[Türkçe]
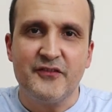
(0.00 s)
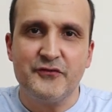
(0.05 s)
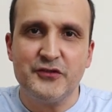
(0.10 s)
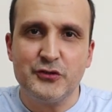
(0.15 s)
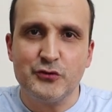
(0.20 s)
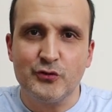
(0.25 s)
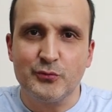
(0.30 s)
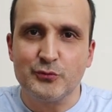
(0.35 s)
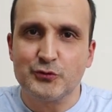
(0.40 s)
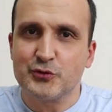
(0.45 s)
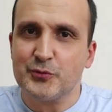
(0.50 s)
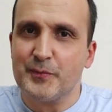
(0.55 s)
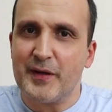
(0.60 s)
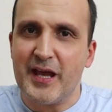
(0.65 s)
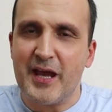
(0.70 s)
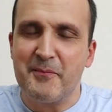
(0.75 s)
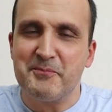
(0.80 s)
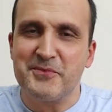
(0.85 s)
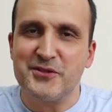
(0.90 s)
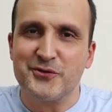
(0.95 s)
Videomuzu
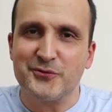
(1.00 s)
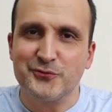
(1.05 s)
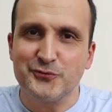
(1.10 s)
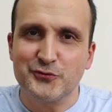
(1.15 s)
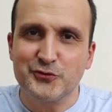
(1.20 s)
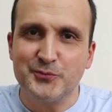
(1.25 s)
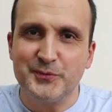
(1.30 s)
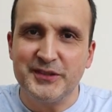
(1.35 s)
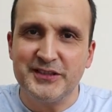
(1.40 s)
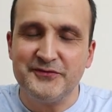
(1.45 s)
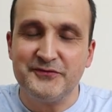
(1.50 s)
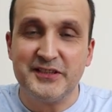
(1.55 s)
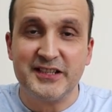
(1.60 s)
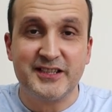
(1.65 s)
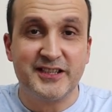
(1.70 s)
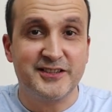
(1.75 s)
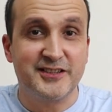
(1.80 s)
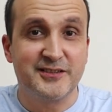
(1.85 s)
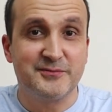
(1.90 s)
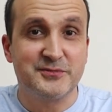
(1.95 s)
beğenmeyi unutmayın
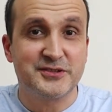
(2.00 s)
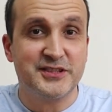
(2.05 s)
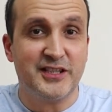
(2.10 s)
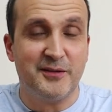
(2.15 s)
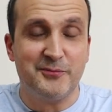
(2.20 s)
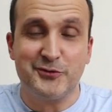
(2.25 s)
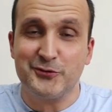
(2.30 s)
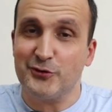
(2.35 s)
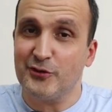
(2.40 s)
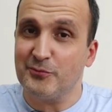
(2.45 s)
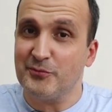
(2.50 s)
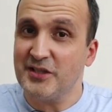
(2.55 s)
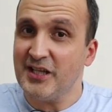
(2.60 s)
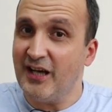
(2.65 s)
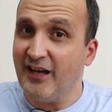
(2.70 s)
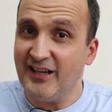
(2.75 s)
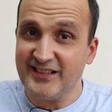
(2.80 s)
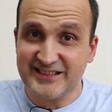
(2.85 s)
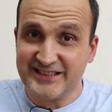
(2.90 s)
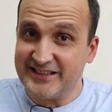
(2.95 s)
ve kanalımıza abone
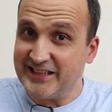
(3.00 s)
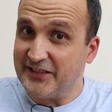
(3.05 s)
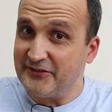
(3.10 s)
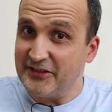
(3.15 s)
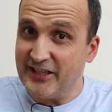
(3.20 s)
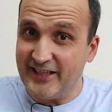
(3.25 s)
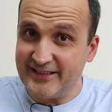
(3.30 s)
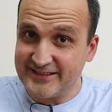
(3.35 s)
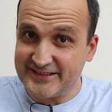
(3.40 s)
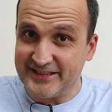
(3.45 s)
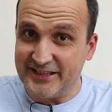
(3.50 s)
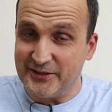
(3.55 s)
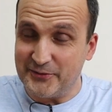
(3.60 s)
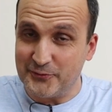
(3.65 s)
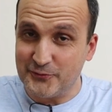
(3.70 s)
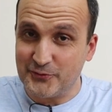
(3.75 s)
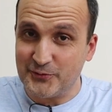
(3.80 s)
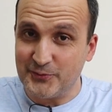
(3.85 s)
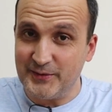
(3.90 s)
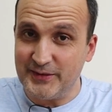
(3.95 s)
olmayı asla ve asla
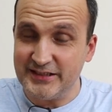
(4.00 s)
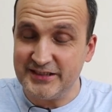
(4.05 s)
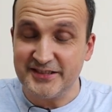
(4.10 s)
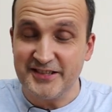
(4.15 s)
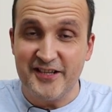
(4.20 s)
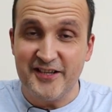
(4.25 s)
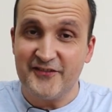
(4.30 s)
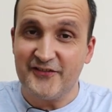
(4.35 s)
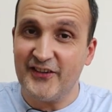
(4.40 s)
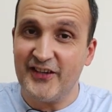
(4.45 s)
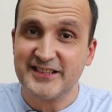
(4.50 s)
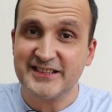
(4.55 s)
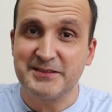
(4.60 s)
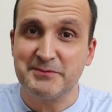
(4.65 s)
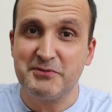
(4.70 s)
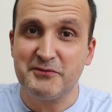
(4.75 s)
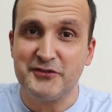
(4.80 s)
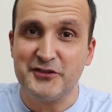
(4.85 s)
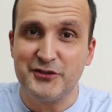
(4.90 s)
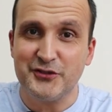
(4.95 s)
unutmayın.
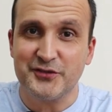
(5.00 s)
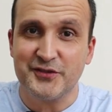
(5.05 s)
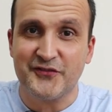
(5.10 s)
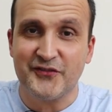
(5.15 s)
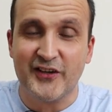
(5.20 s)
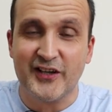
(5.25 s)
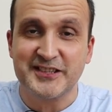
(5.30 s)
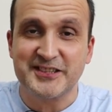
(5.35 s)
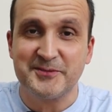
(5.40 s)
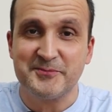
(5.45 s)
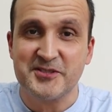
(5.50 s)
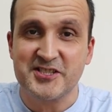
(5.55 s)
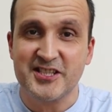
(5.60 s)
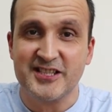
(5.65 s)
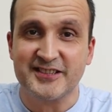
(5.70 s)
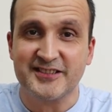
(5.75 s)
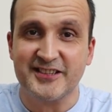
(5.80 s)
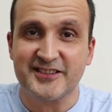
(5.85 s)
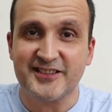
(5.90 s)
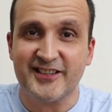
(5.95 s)
Farklı bir videoda, farklı bir
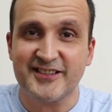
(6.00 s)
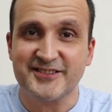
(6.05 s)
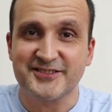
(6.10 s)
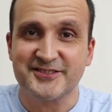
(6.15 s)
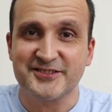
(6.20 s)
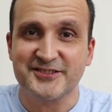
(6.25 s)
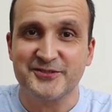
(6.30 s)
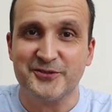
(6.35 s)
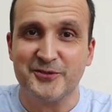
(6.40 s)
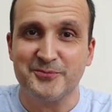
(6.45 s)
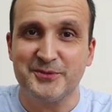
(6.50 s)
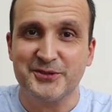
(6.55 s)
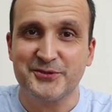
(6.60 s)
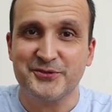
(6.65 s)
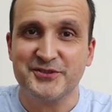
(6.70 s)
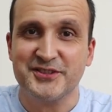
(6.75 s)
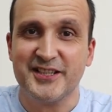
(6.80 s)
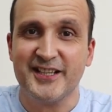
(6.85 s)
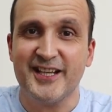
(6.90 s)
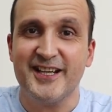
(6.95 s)
içerikte karşınızda olmak
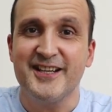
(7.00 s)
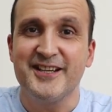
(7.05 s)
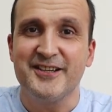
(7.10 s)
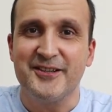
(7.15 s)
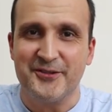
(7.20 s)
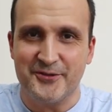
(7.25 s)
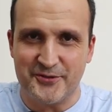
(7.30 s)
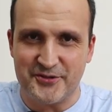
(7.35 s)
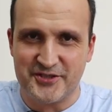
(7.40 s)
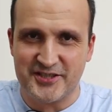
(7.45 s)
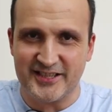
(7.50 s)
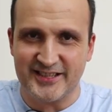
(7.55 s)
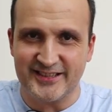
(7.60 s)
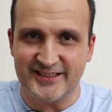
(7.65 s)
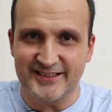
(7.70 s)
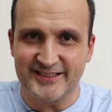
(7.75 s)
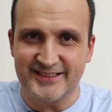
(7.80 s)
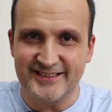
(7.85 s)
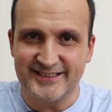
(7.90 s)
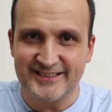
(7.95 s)
üzere.
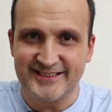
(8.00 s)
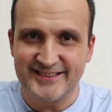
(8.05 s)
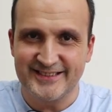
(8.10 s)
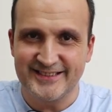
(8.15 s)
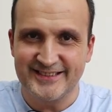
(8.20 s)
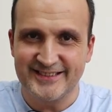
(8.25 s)
Hoşçakalın.